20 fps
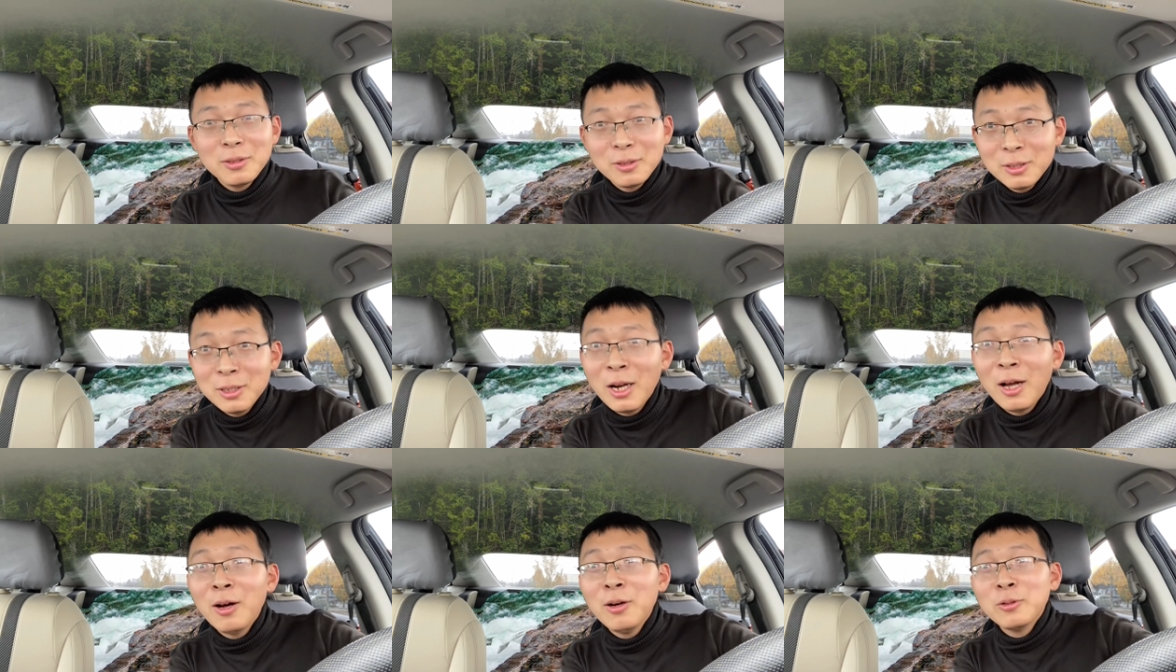
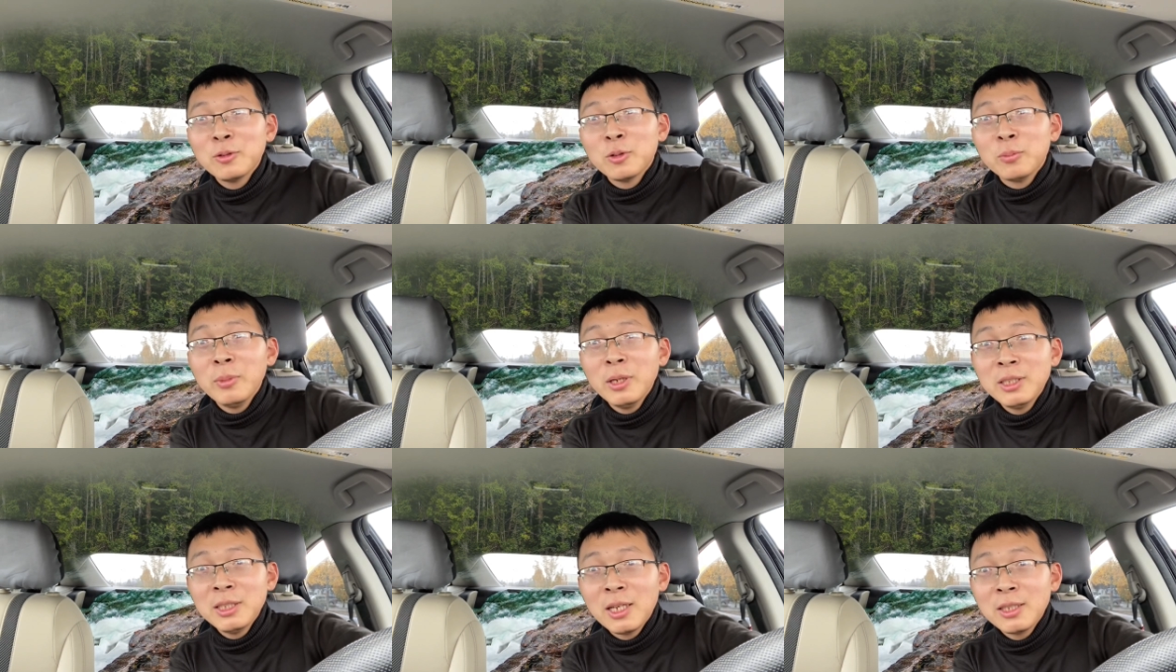然后准
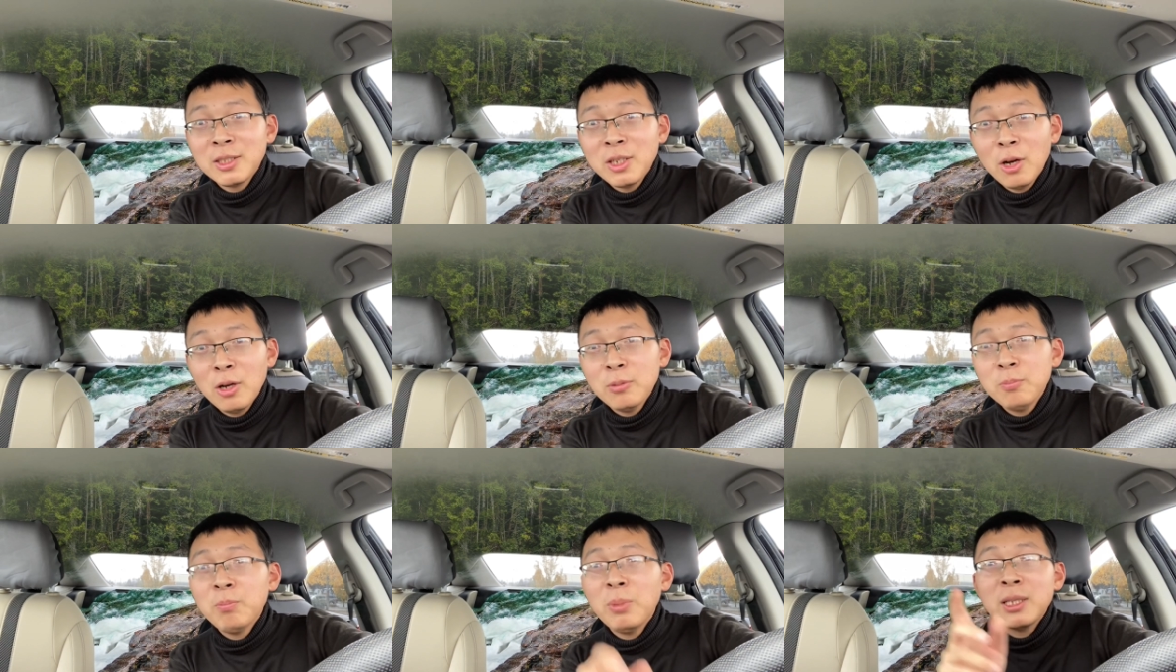备上
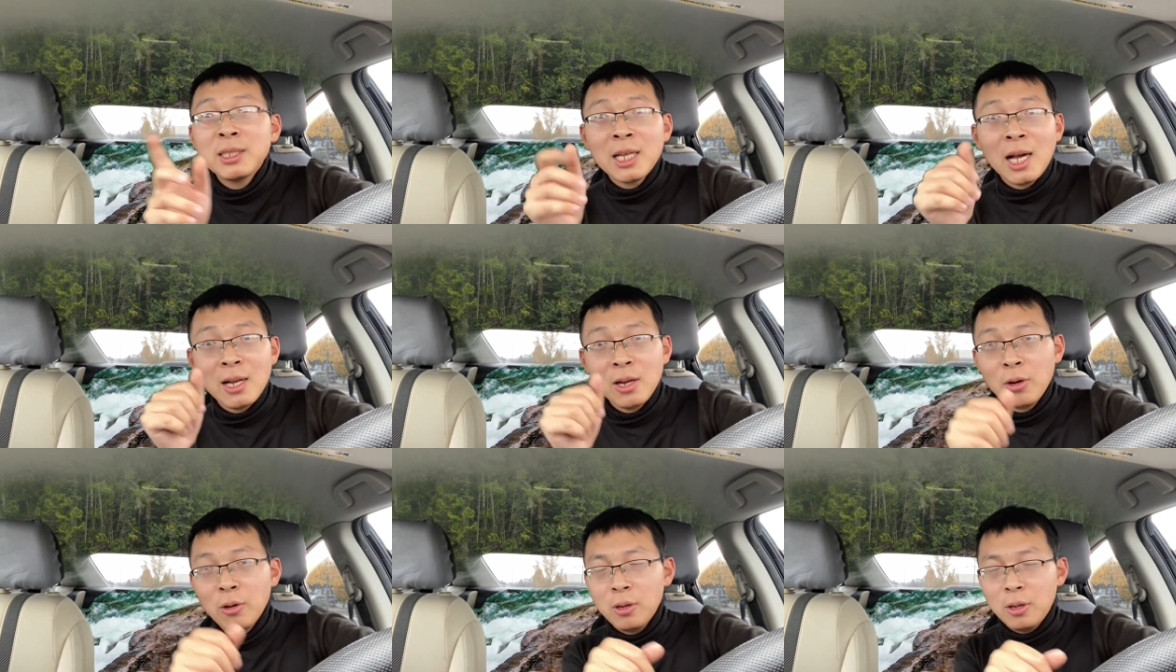交，被
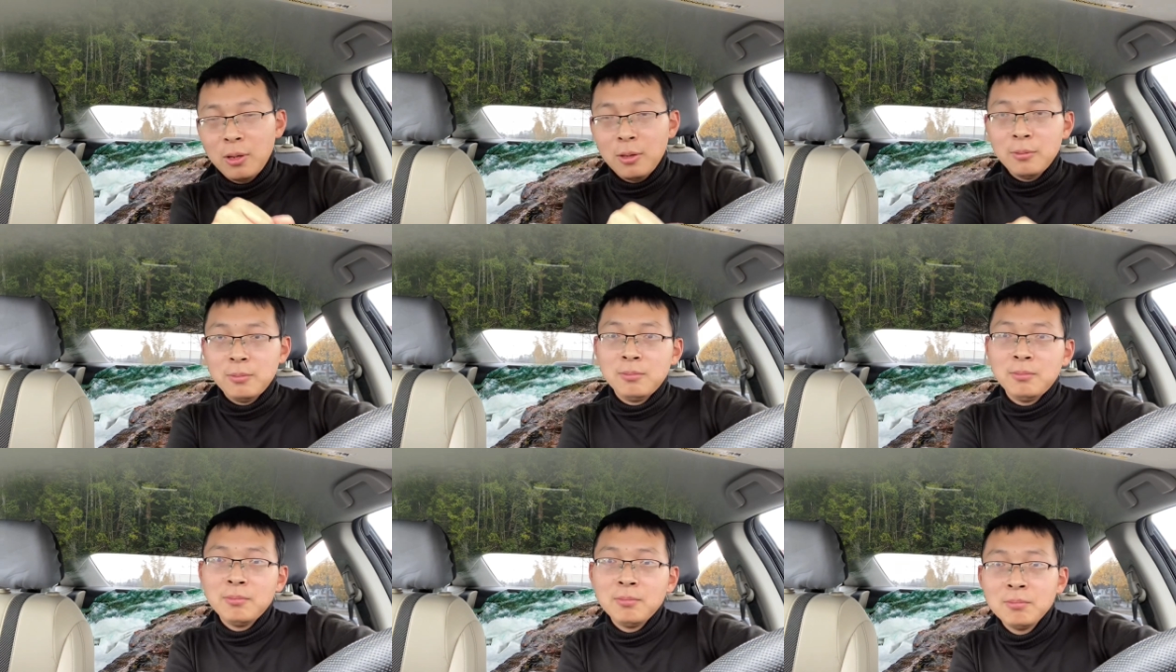查到了，
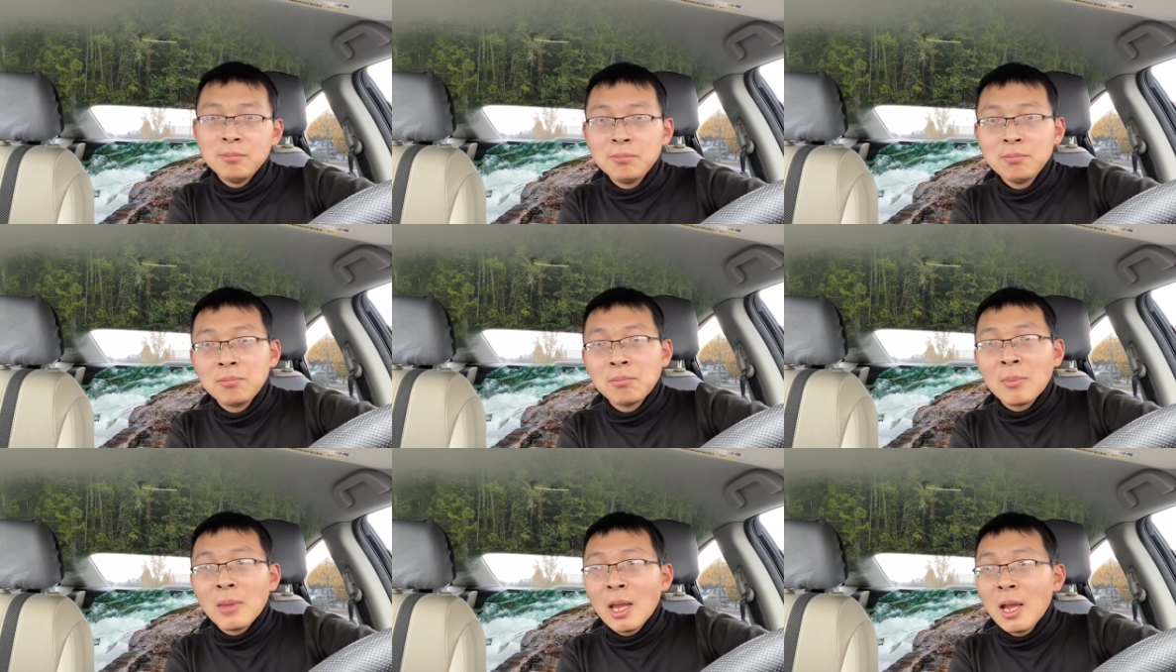
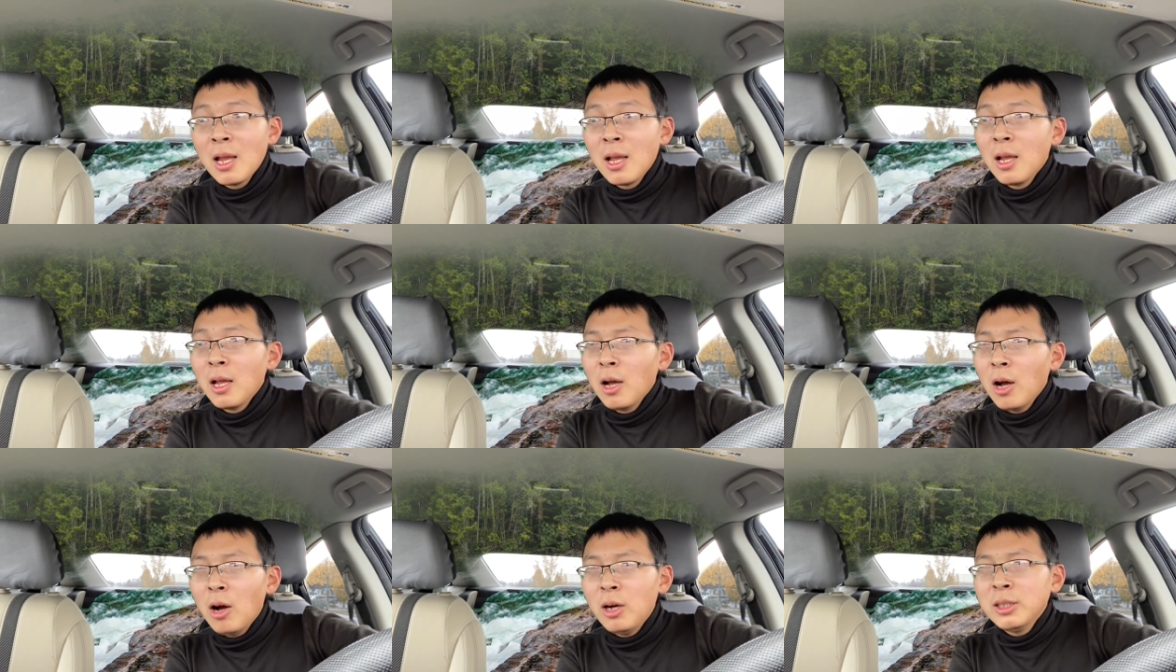
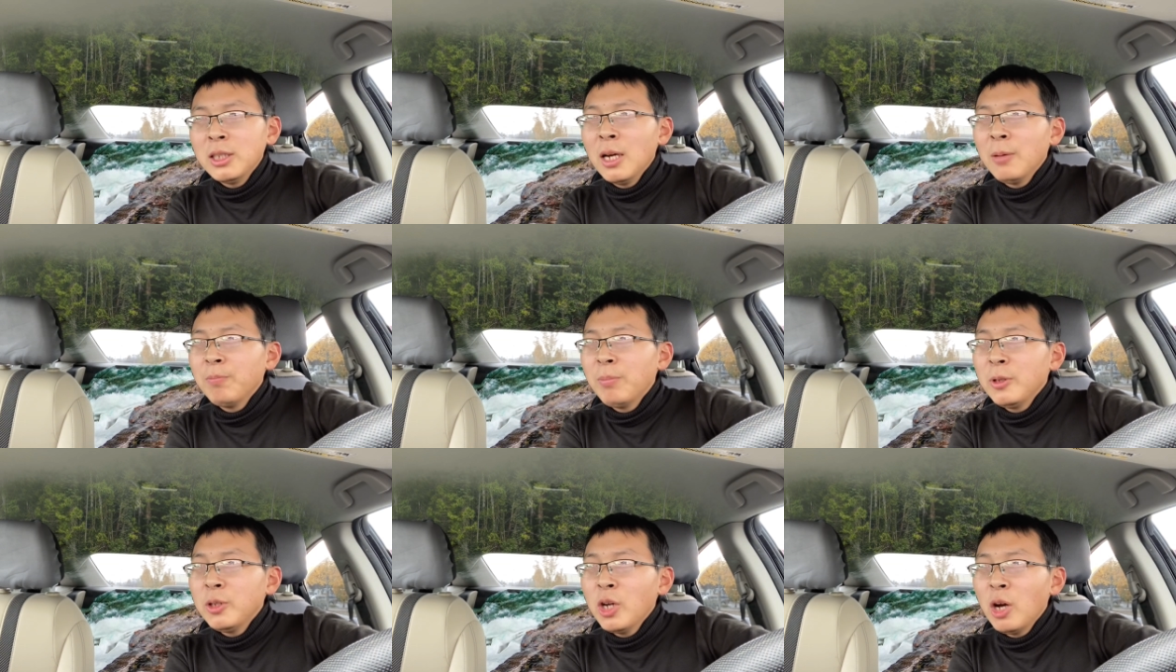好
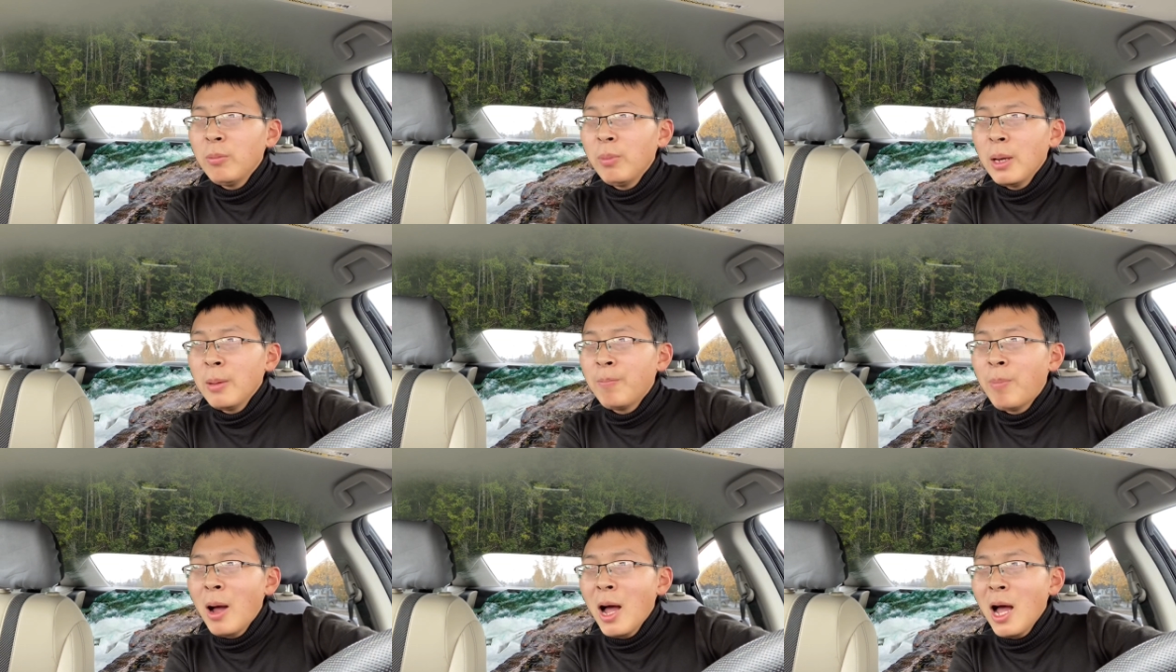像要
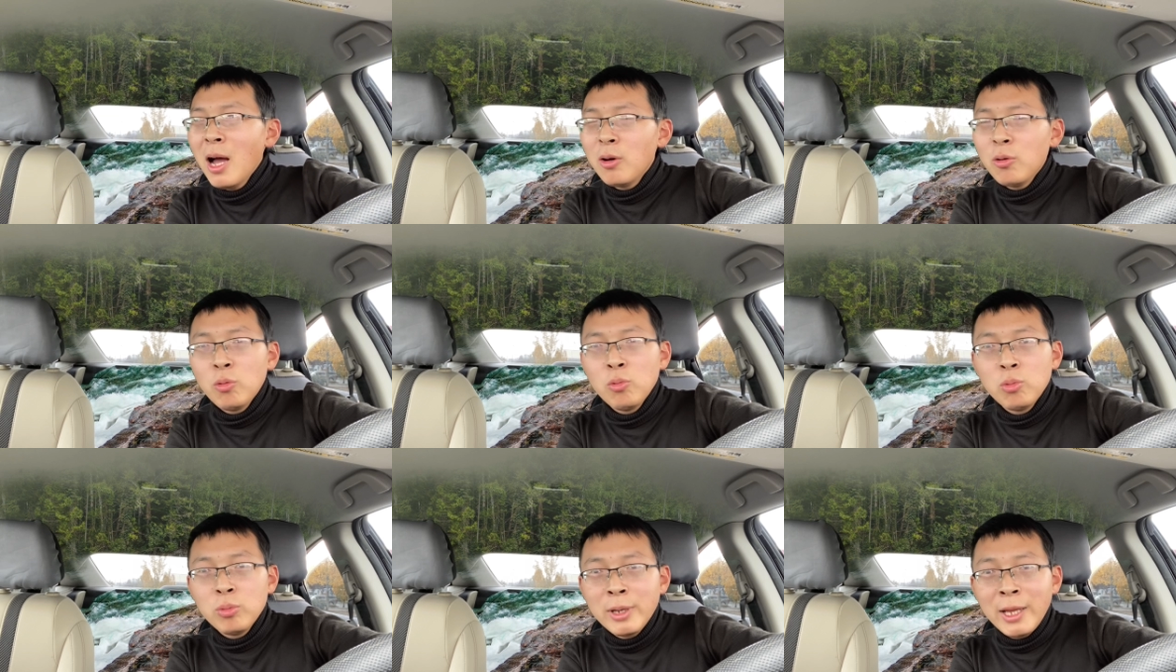被判
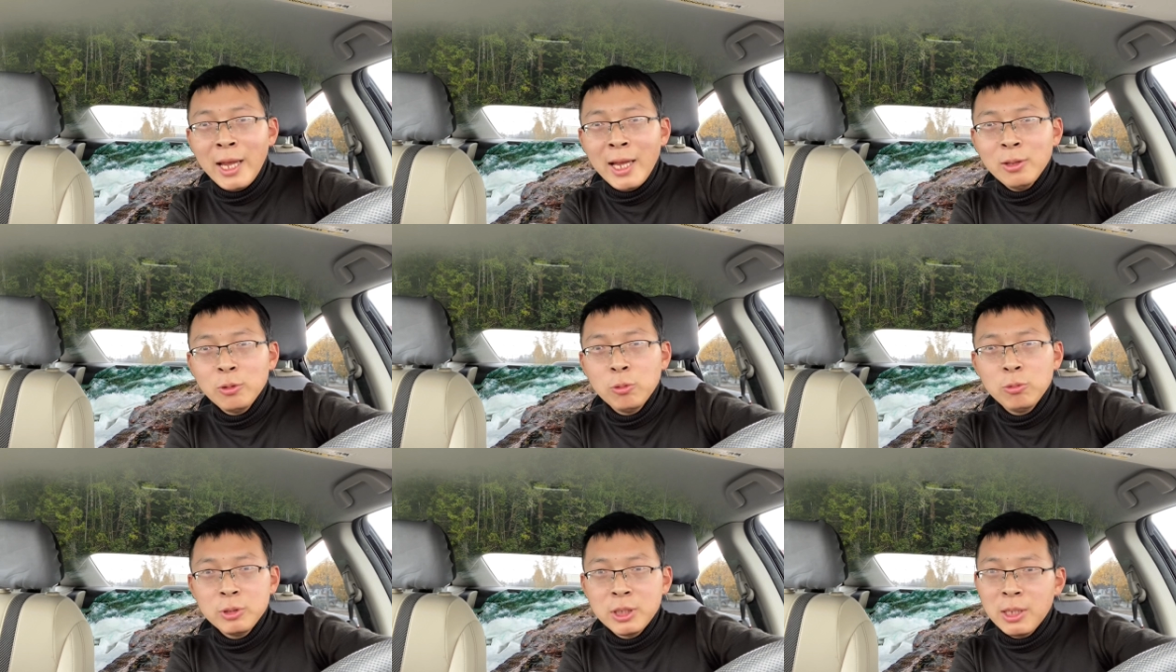五年
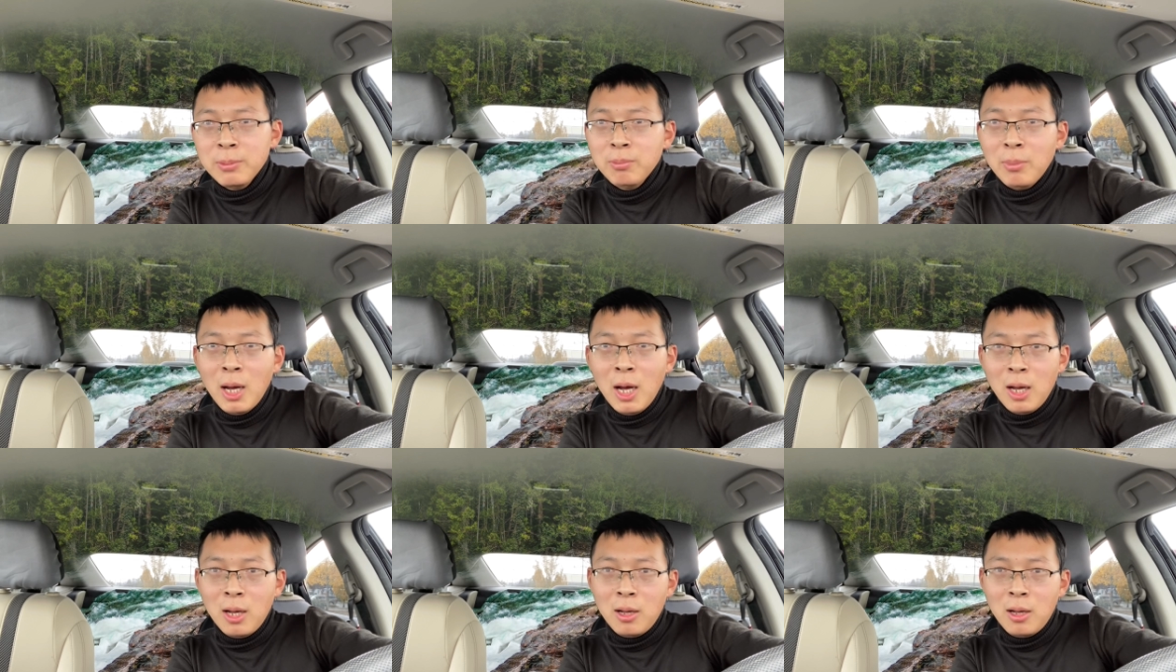徒刑吧。